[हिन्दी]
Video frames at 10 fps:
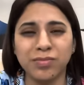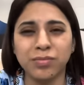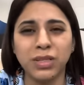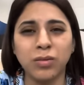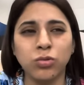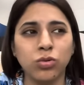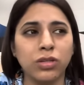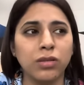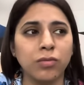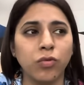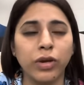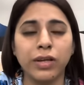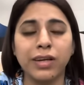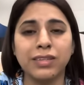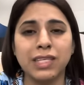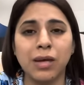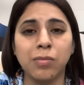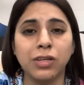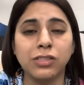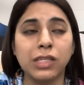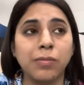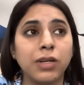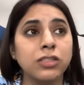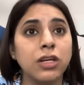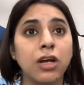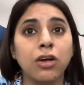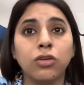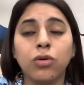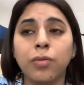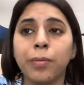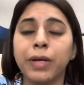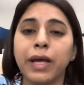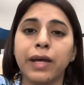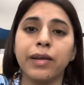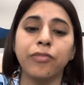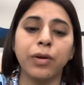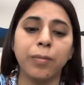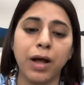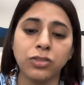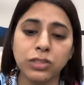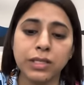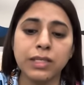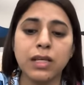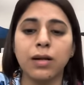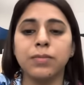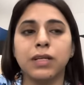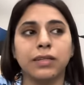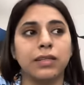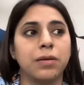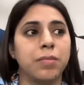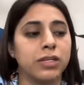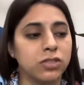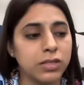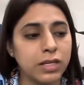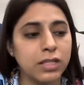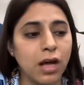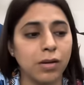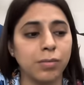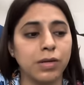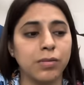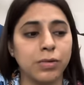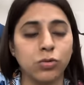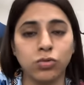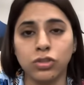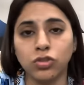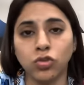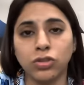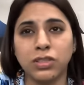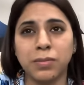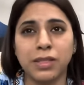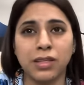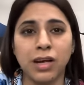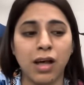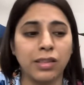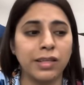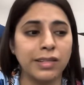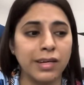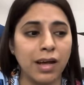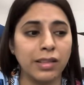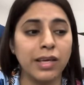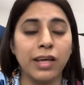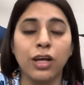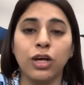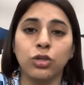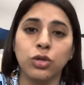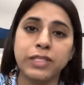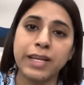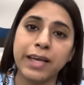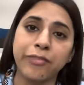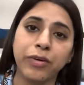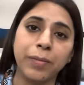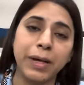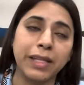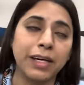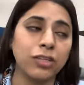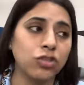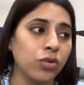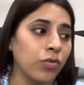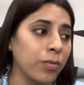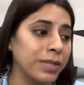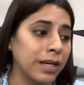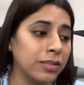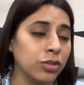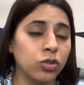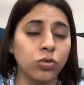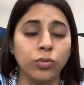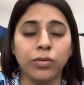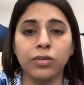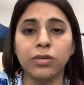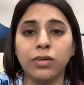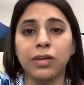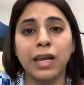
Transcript: मतलब दो दिन वही सेम लंच सेम लंच तो मम्मी कह रहे फिर माँ चने की दाल बना देते माँ चने की दाल भी मतलब इतने शौक से पता नहीं खाते नहीं खाते तो इसलिए फिर मैंने कहा चलो वो बना देती हूँ